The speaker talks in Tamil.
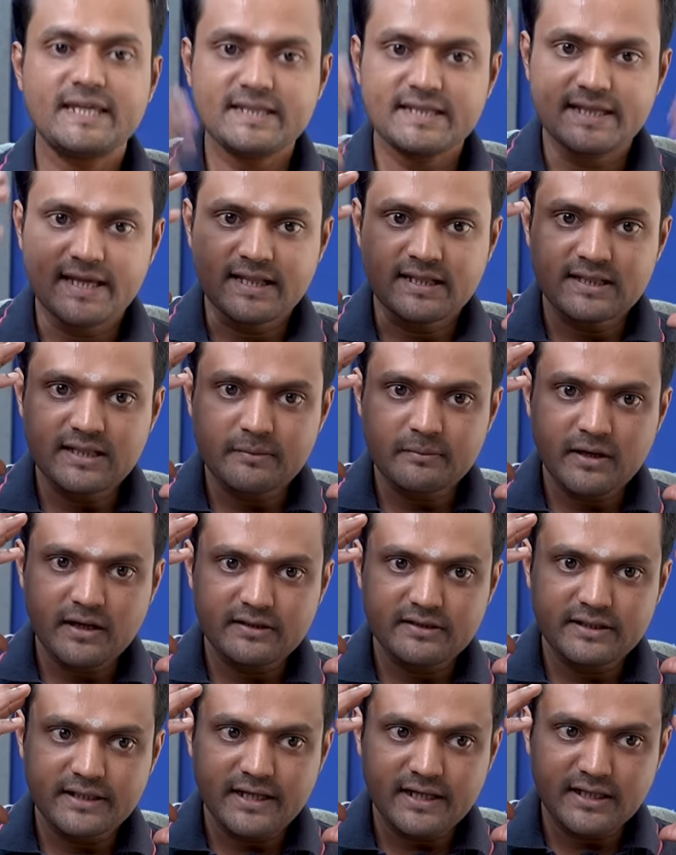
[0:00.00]
இது எந்த
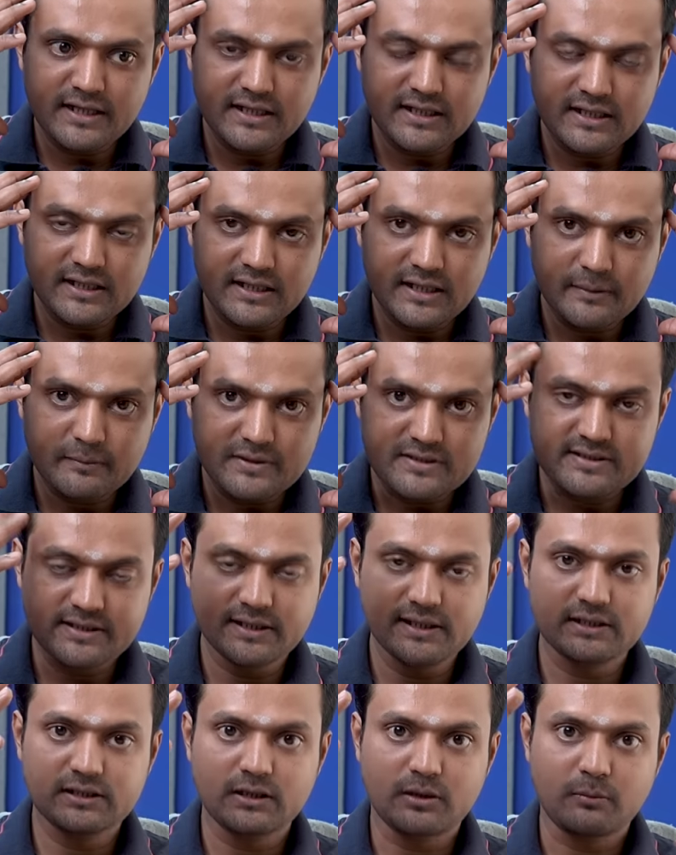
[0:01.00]
மாதிரி எண்ணங்கள் நம்ம
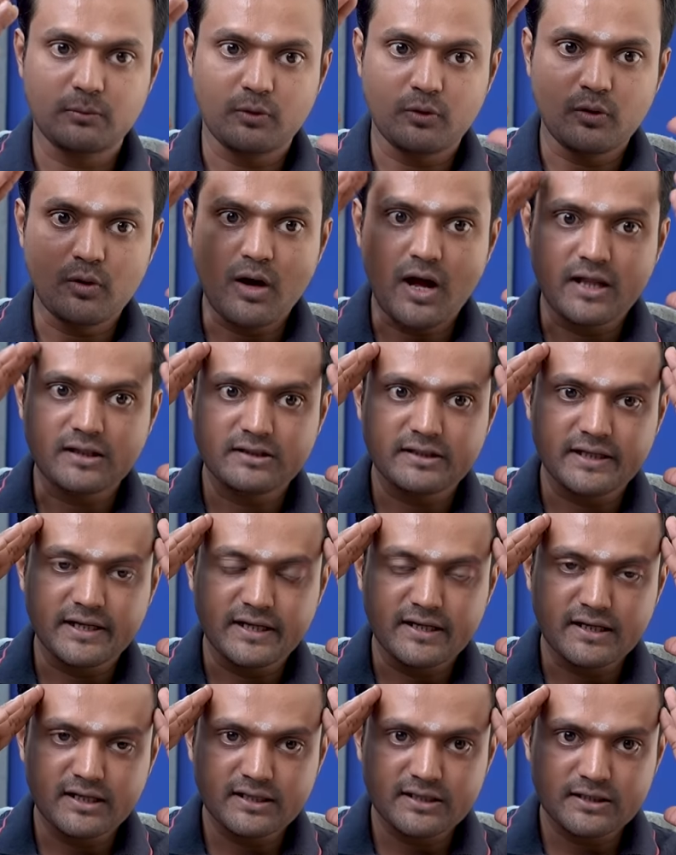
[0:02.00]
செலுத்துகிறோமோ அந்த
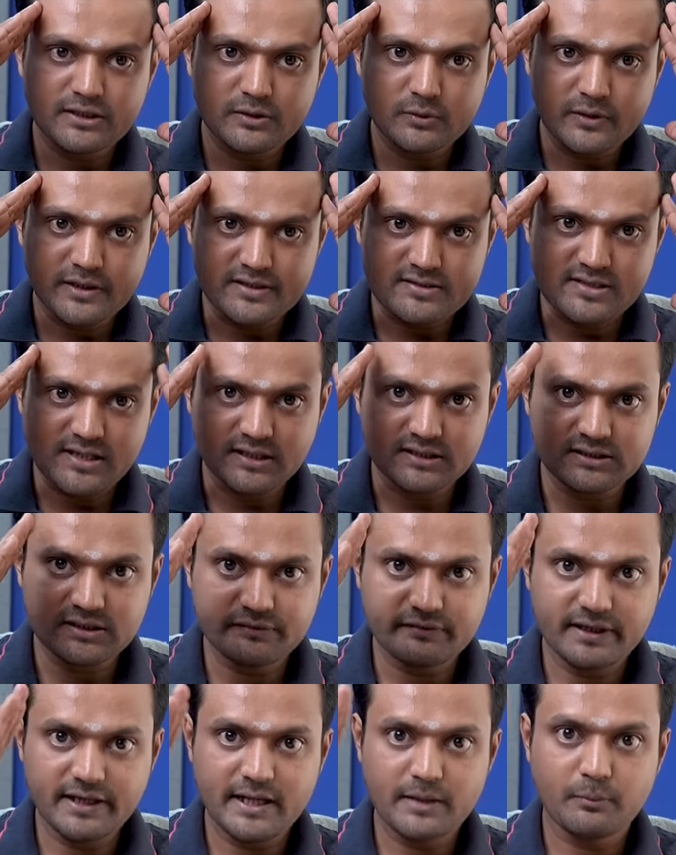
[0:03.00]
எண்ணங்களினுடைய
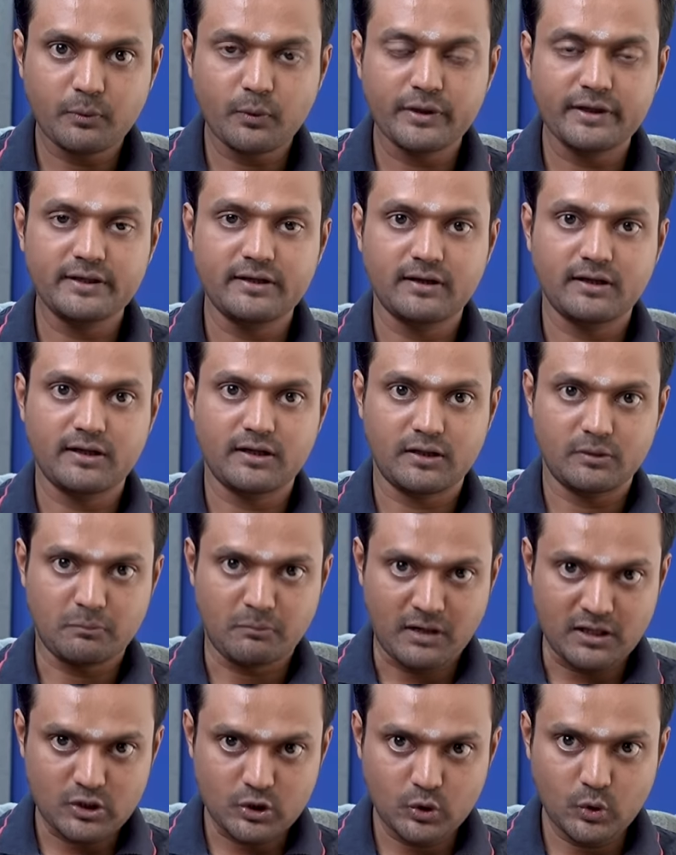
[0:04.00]
சக்தி வெளியே போய்கிட்டு இருக்கிறது
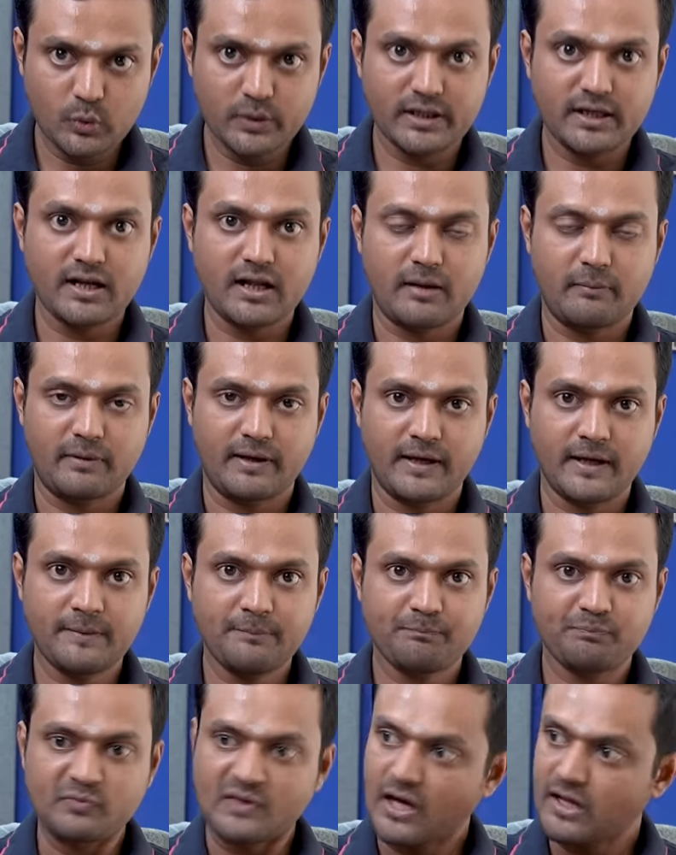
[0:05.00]
மட்டும் இல்லாமல்
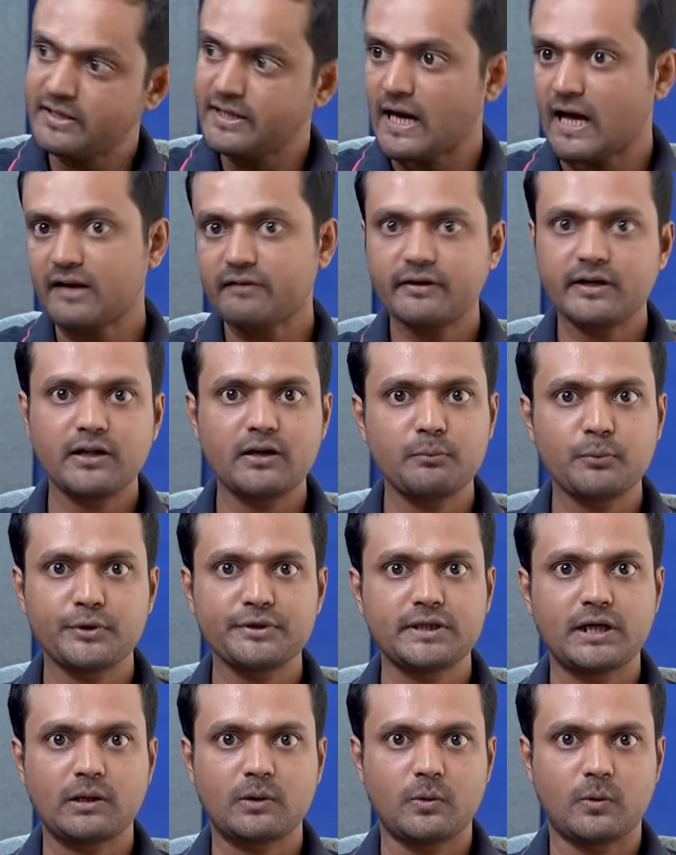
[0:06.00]
அது யாரை வேணாலும்
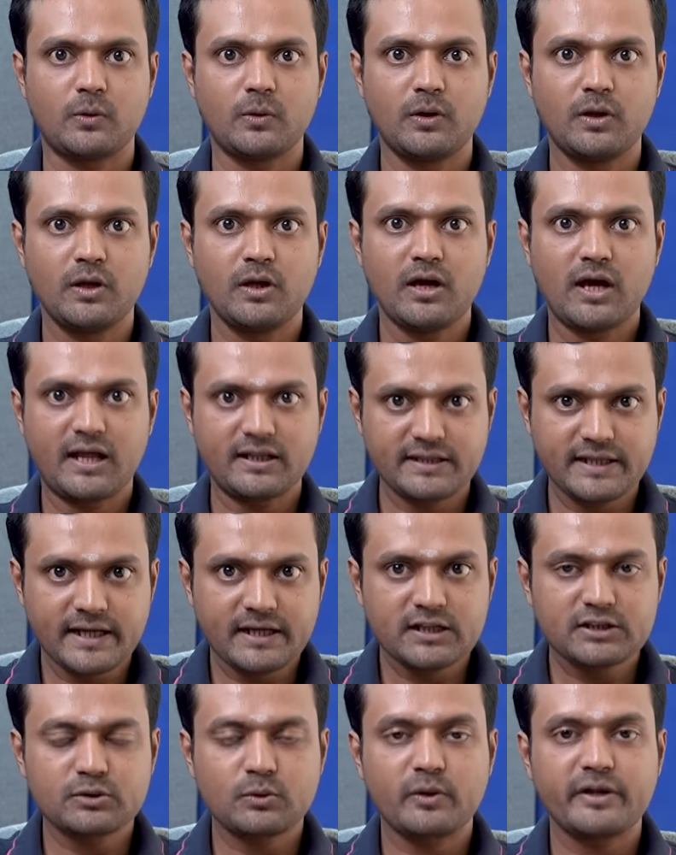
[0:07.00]
போய் தாக்கும் அந்த
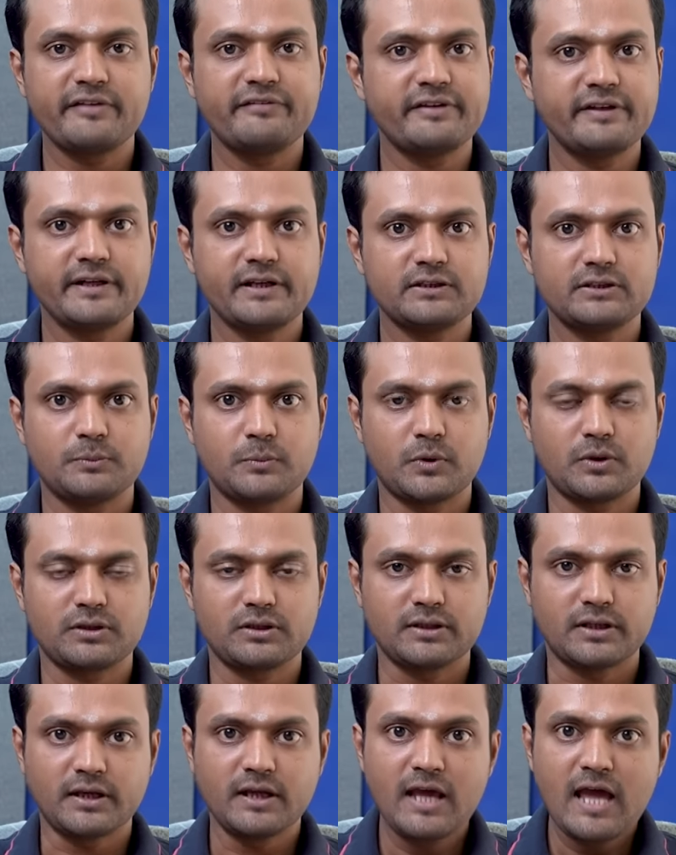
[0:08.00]
எண்ணத்தினுடைய வீரியத்தை
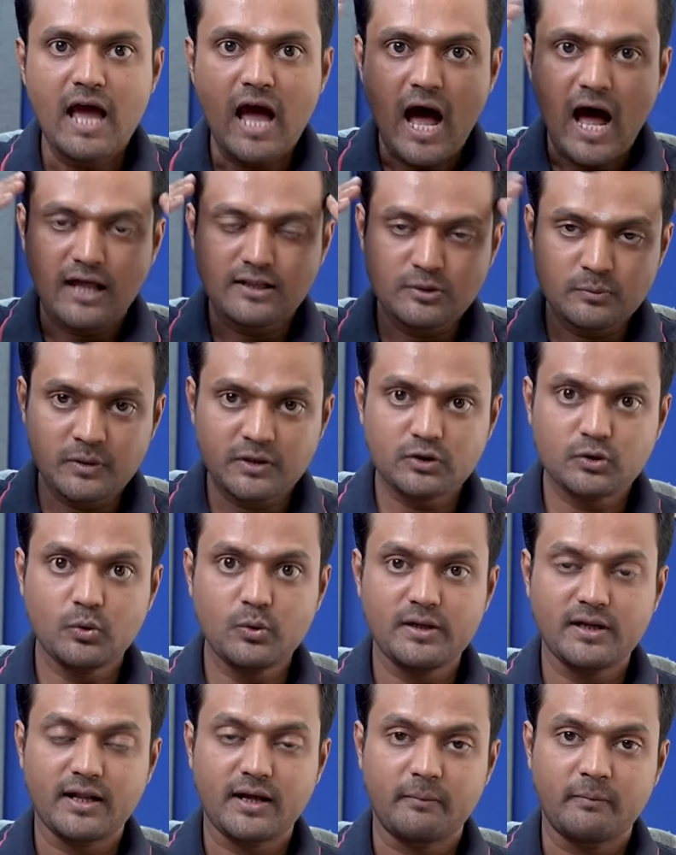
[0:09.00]
பொறுத்தது அது
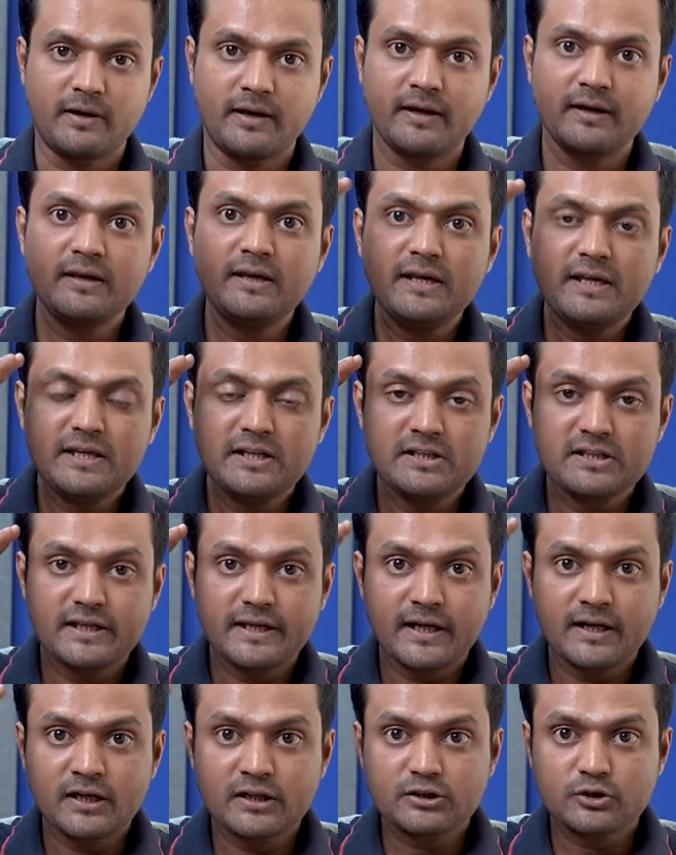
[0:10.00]
மட்டும் இல்லாமல் இந்த
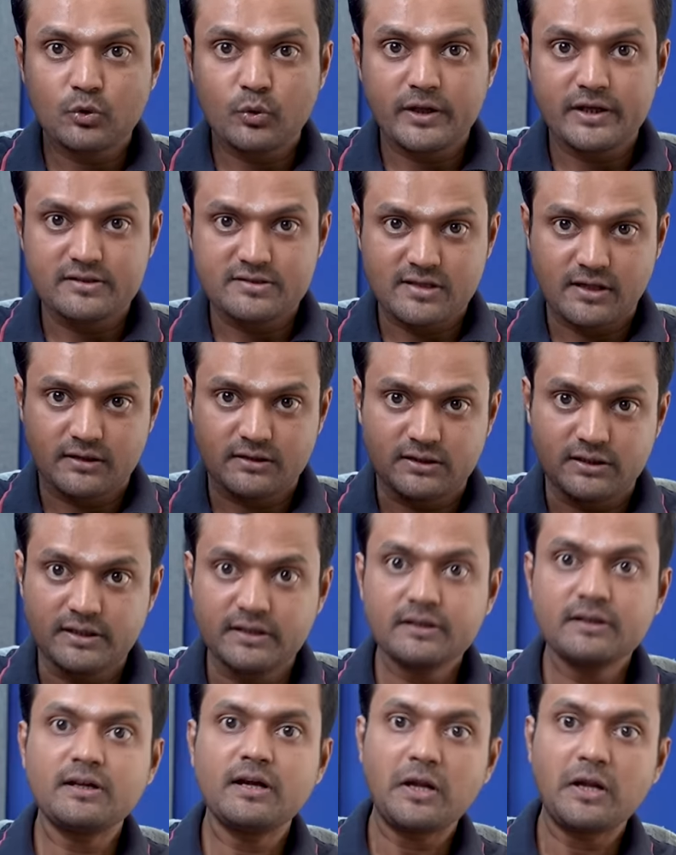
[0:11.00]
எண்ணத்தினுடைய சக்தி